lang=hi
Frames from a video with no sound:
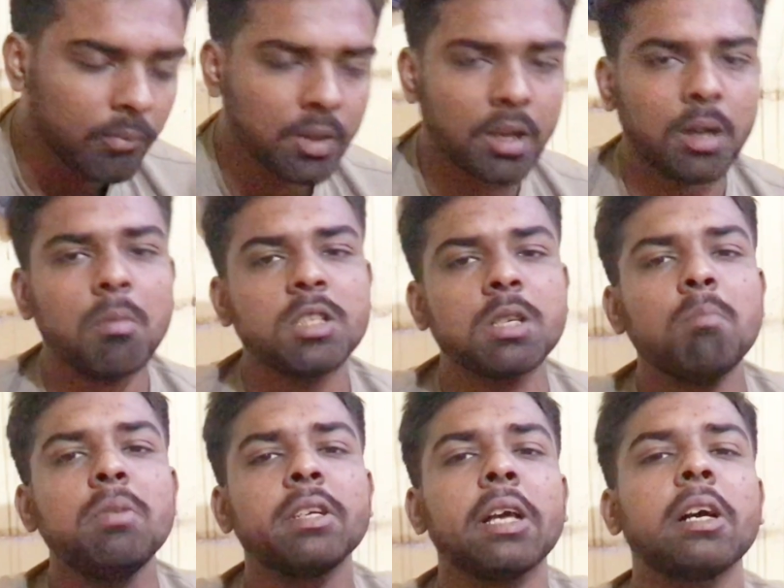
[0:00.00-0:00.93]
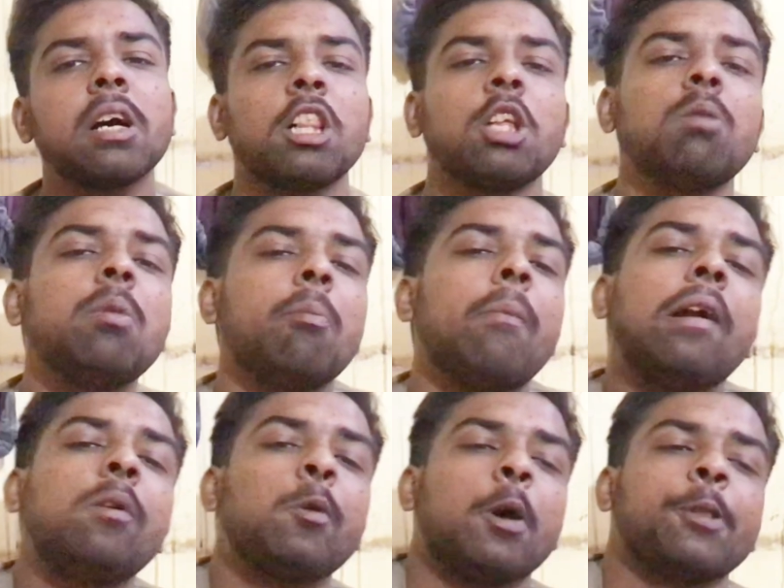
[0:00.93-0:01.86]
क्या उसको खाने में आपको मज़ा
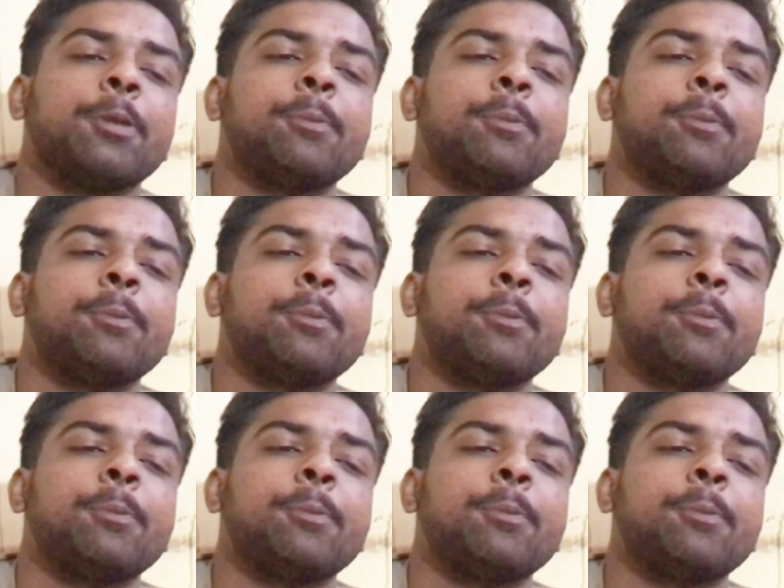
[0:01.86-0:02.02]
आता है